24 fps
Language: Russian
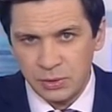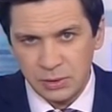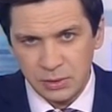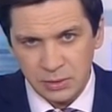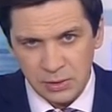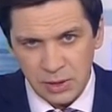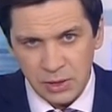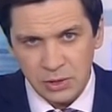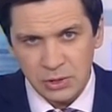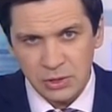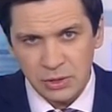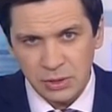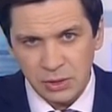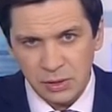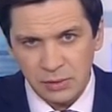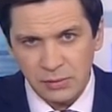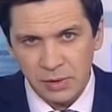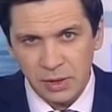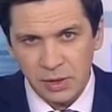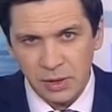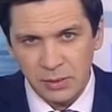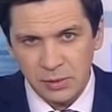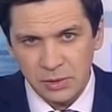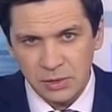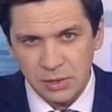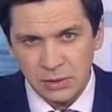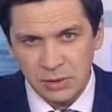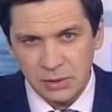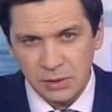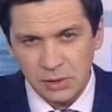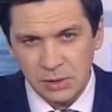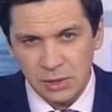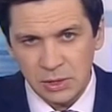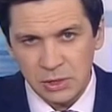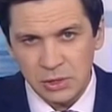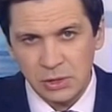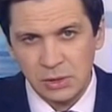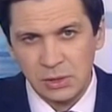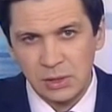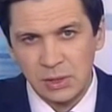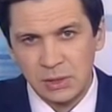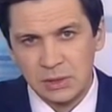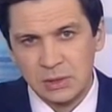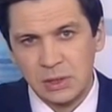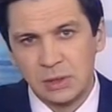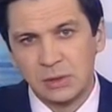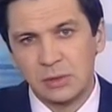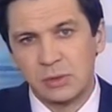Также глава комитета доложил
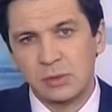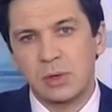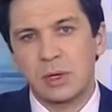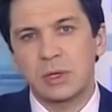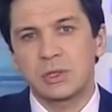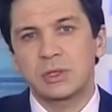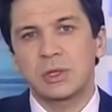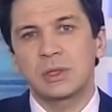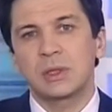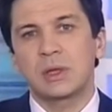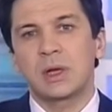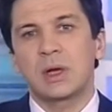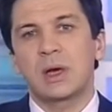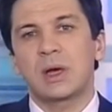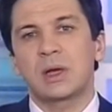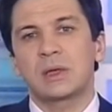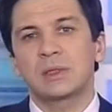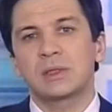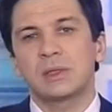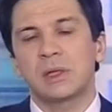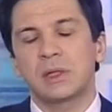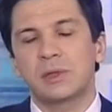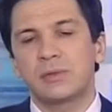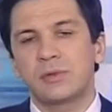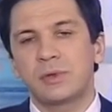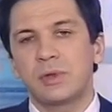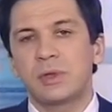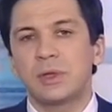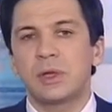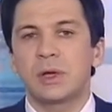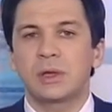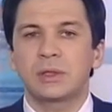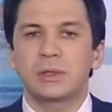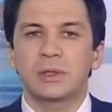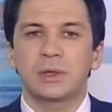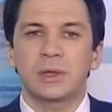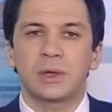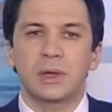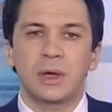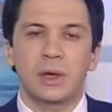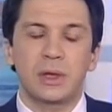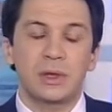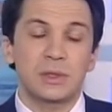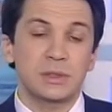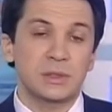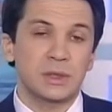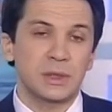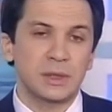Александру Лукашенко о расследовании некоторых
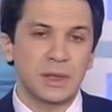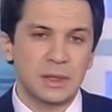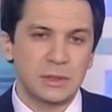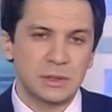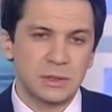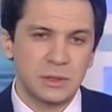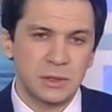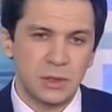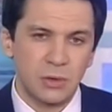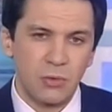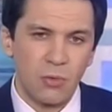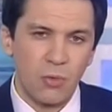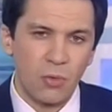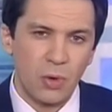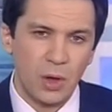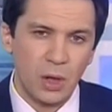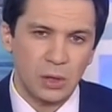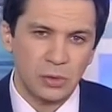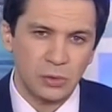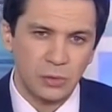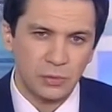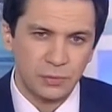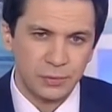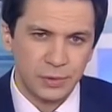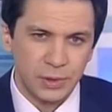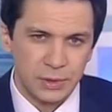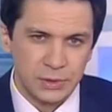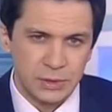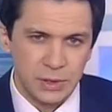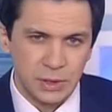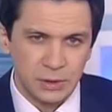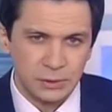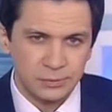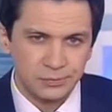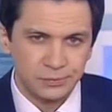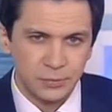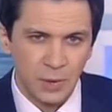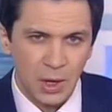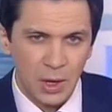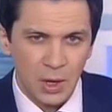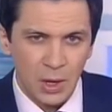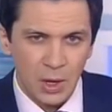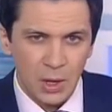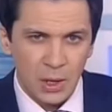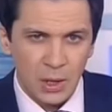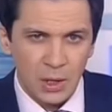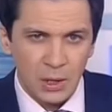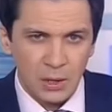резонансных уголовных дел.
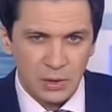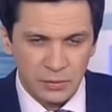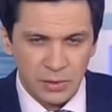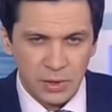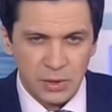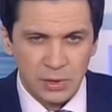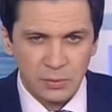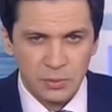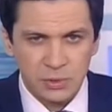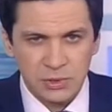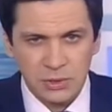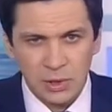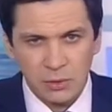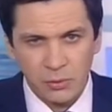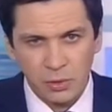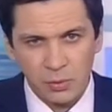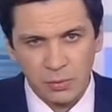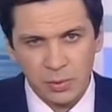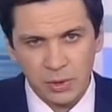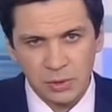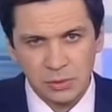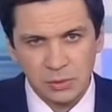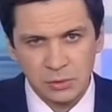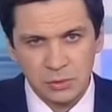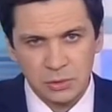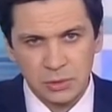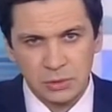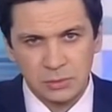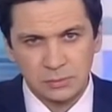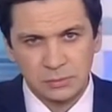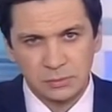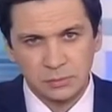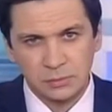Евгений Пустовой продолжит.